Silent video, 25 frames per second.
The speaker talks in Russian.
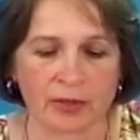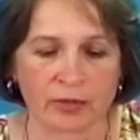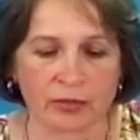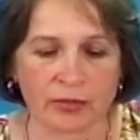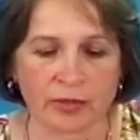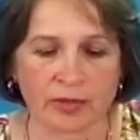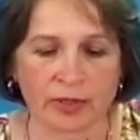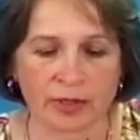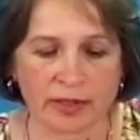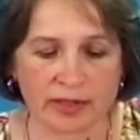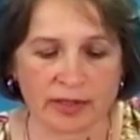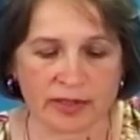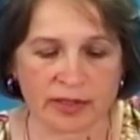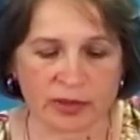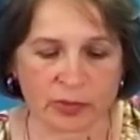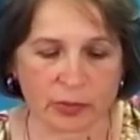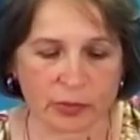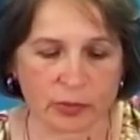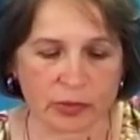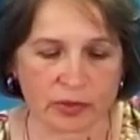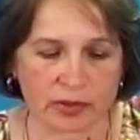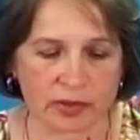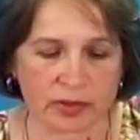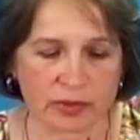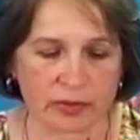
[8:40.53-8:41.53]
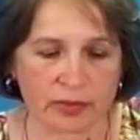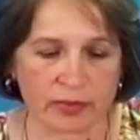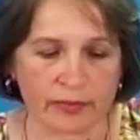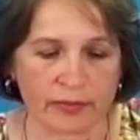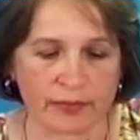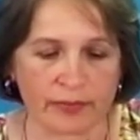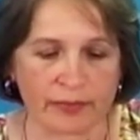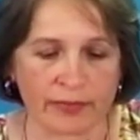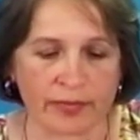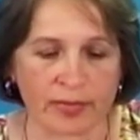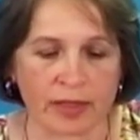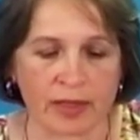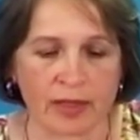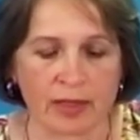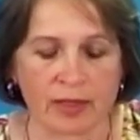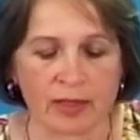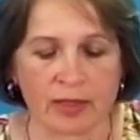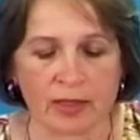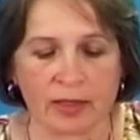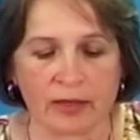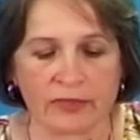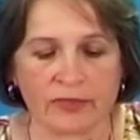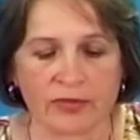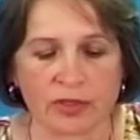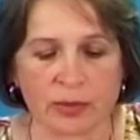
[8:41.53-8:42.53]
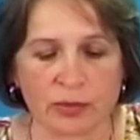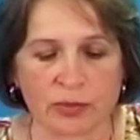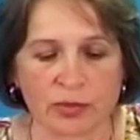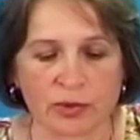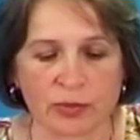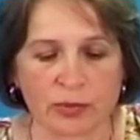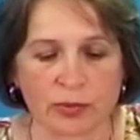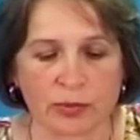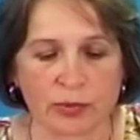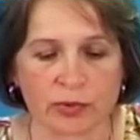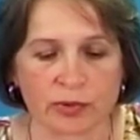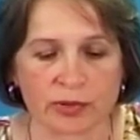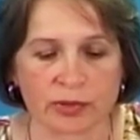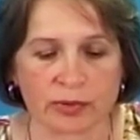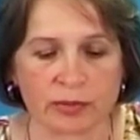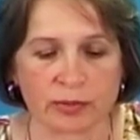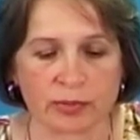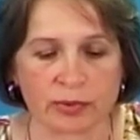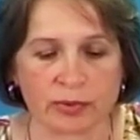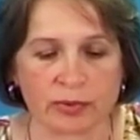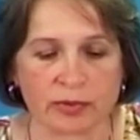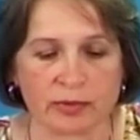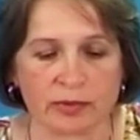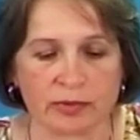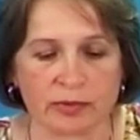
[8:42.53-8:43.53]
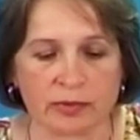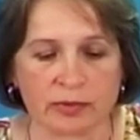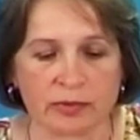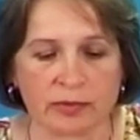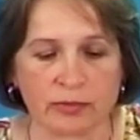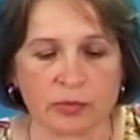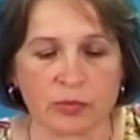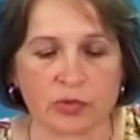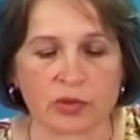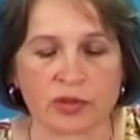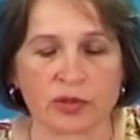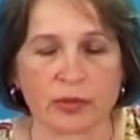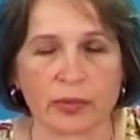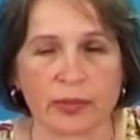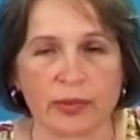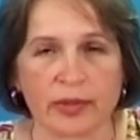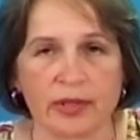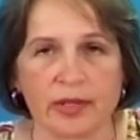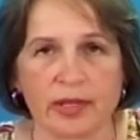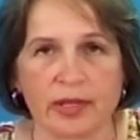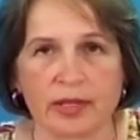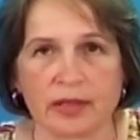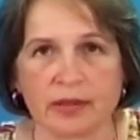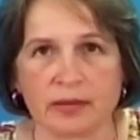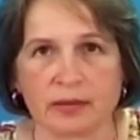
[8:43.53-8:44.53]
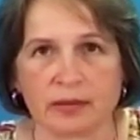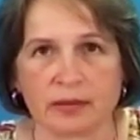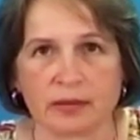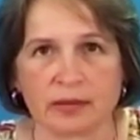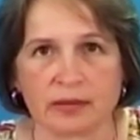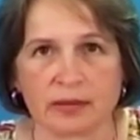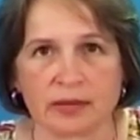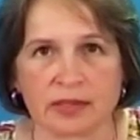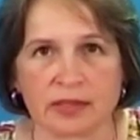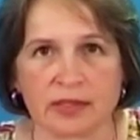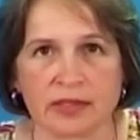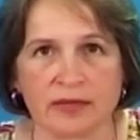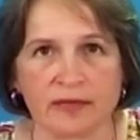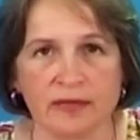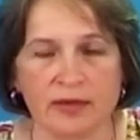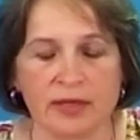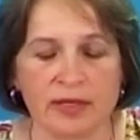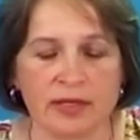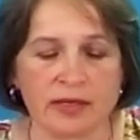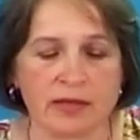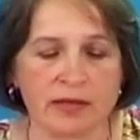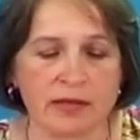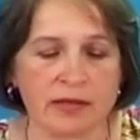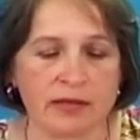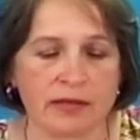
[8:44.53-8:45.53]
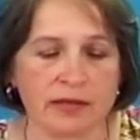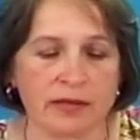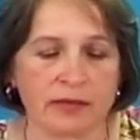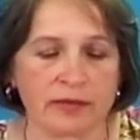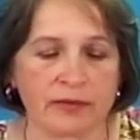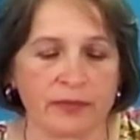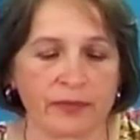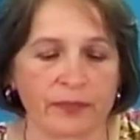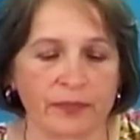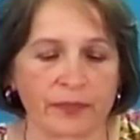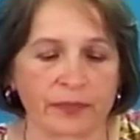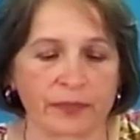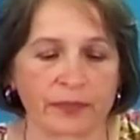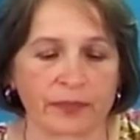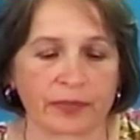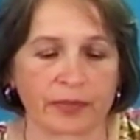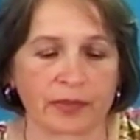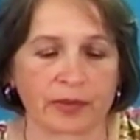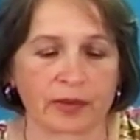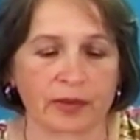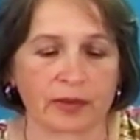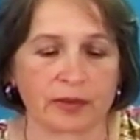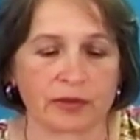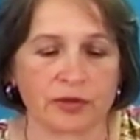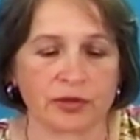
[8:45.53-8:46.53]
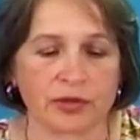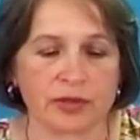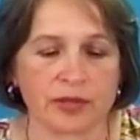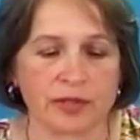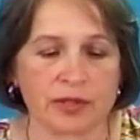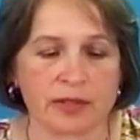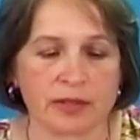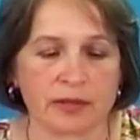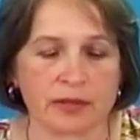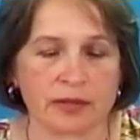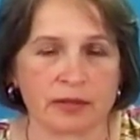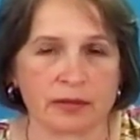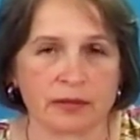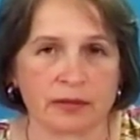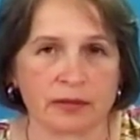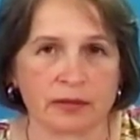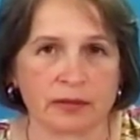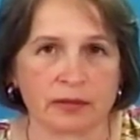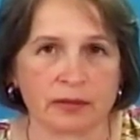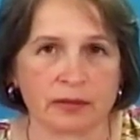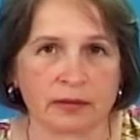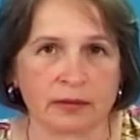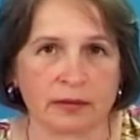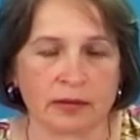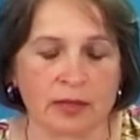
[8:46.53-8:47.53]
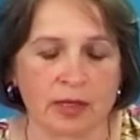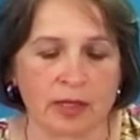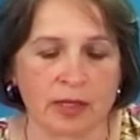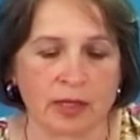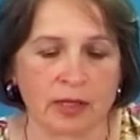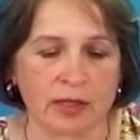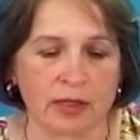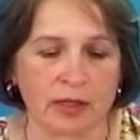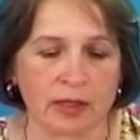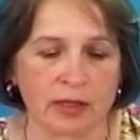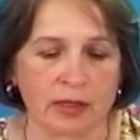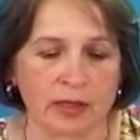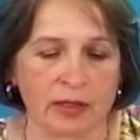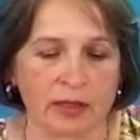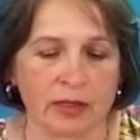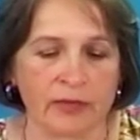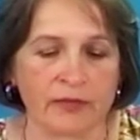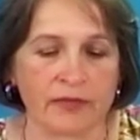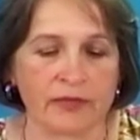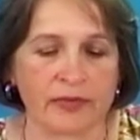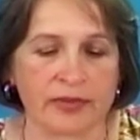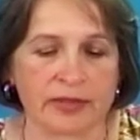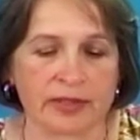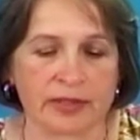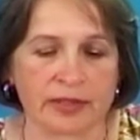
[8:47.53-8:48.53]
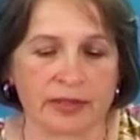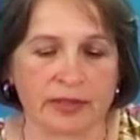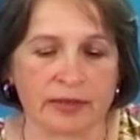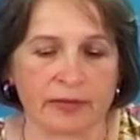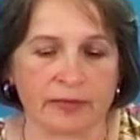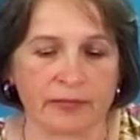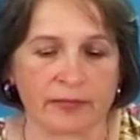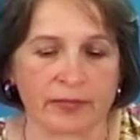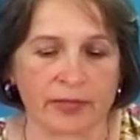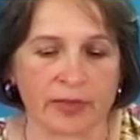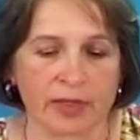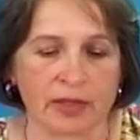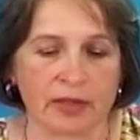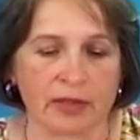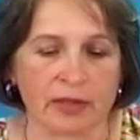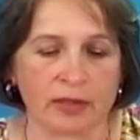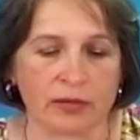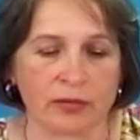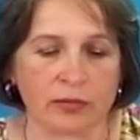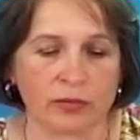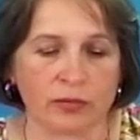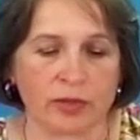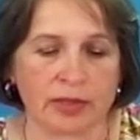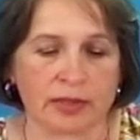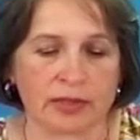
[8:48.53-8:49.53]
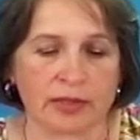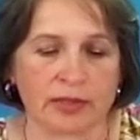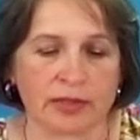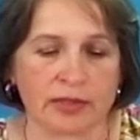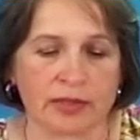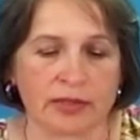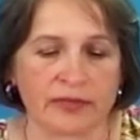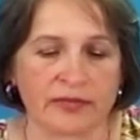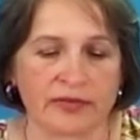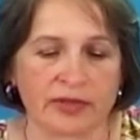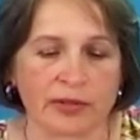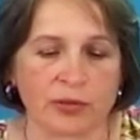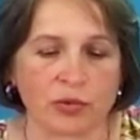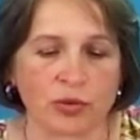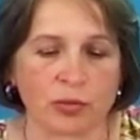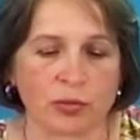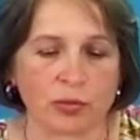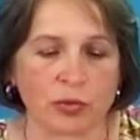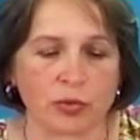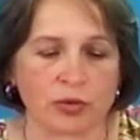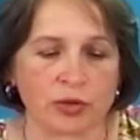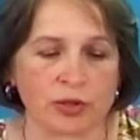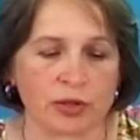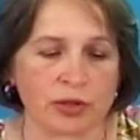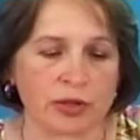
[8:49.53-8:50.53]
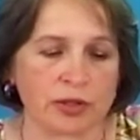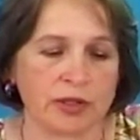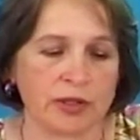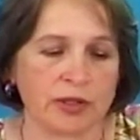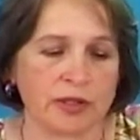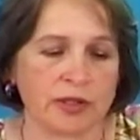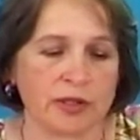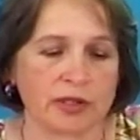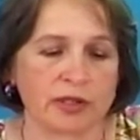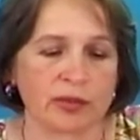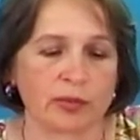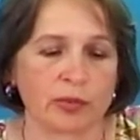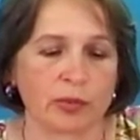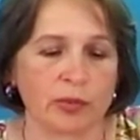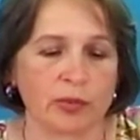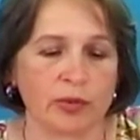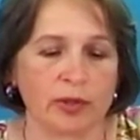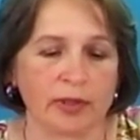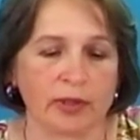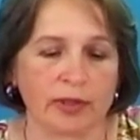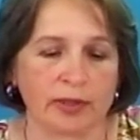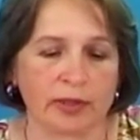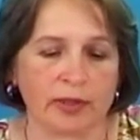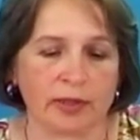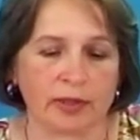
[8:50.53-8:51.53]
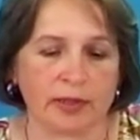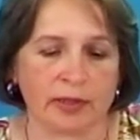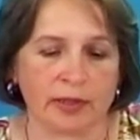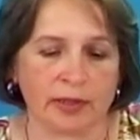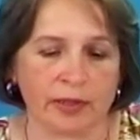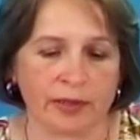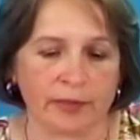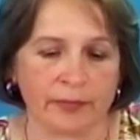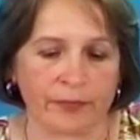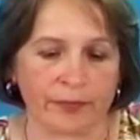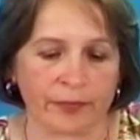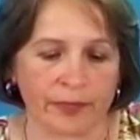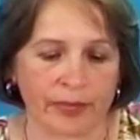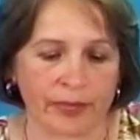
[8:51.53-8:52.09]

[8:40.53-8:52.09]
Но ну, это один способ. Второй способ. Э, можно подать э, заявление через э, МФЦ. Это у нас есть автономное учреждение Республики Алтай.